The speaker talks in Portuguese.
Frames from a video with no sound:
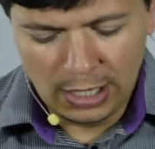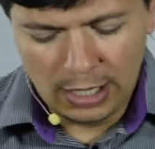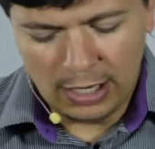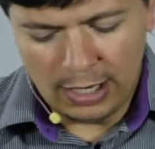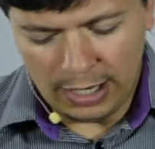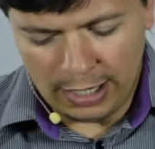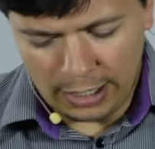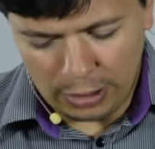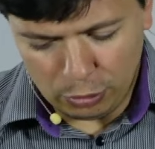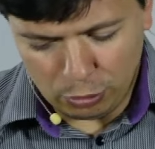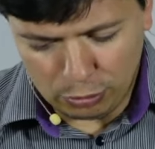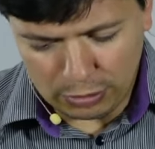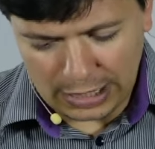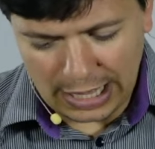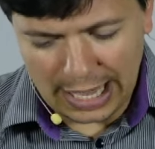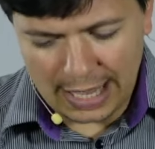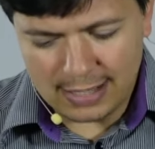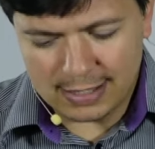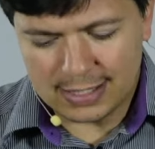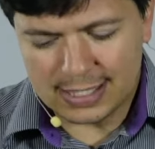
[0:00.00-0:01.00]
Lerei do
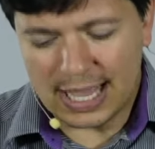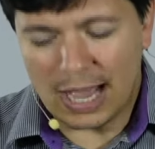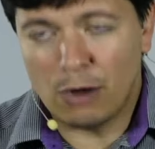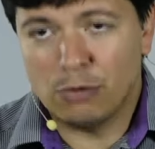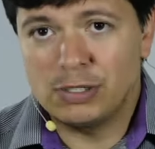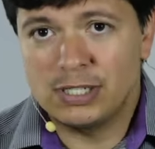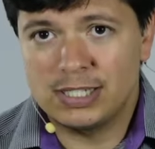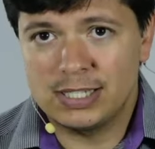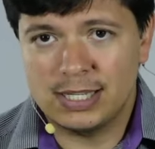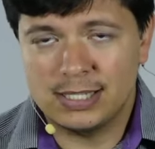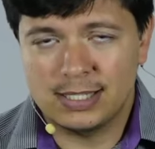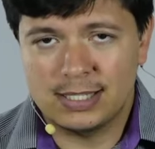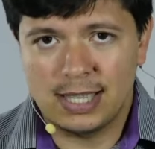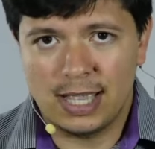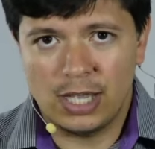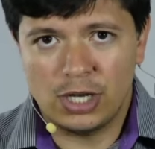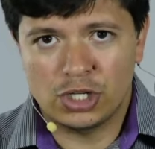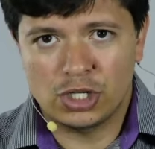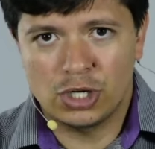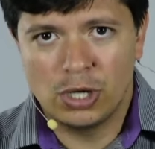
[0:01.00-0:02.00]
10 ao
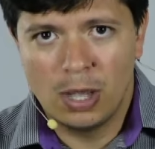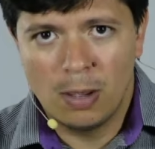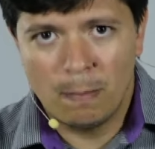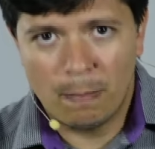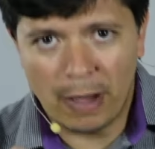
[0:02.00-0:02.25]
17